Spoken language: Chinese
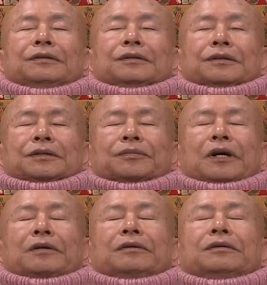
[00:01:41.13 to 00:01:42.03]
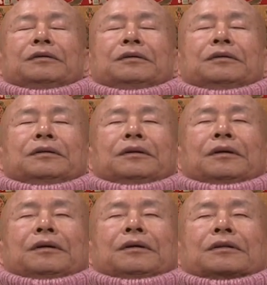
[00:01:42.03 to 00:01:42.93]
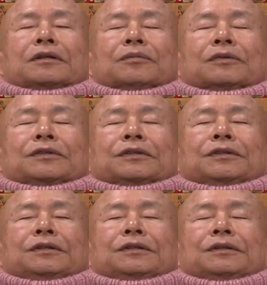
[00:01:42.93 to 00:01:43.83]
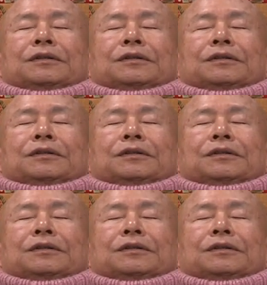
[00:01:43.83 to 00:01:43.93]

一级棒！什么级？